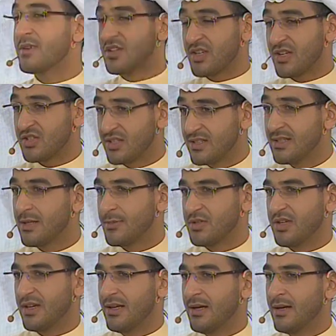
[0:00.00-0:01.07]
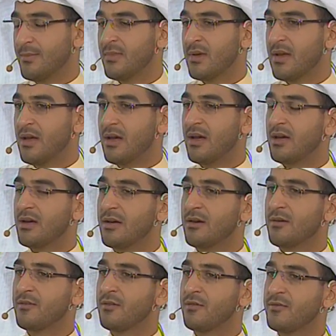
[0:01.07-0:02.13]
اشياء جديده بشكل عام
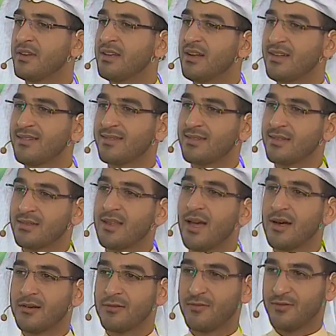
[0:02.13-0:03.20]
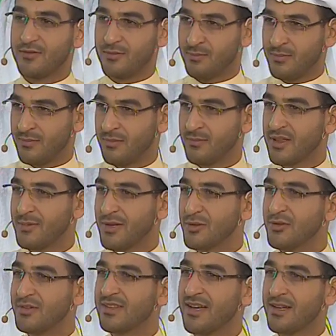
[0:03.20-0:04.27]
آه في ناس تعرف مثل ما
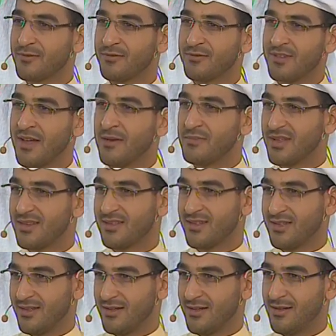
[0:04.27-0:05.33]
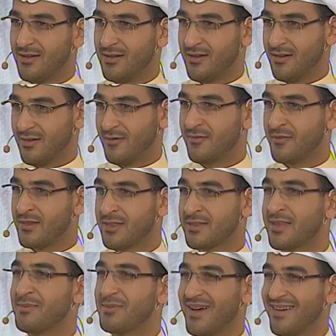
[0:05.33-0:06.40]
يقولون تعرف طعمة آه، تمها
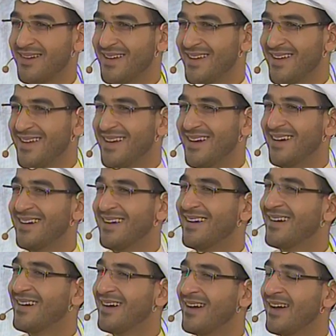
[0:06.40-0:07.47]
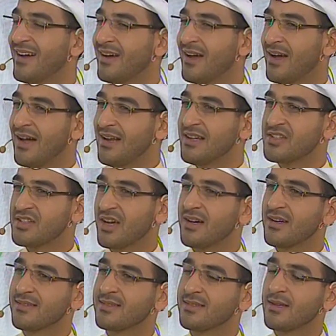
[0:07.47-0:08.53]
تمها نعم. آه
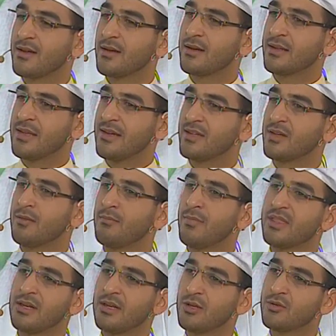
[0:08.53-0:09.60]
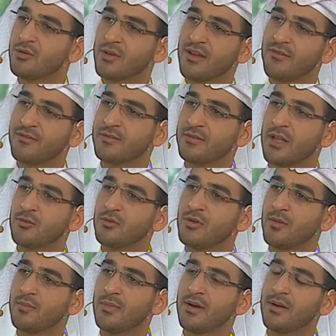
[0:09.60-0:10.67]
هالاشخاص آه، يعني مثلا انتم كيف
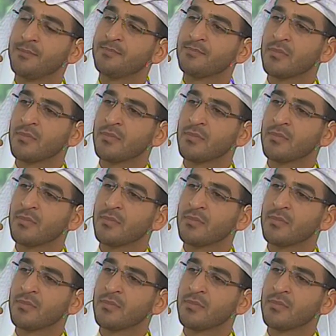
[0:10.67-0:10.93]
تعطونهم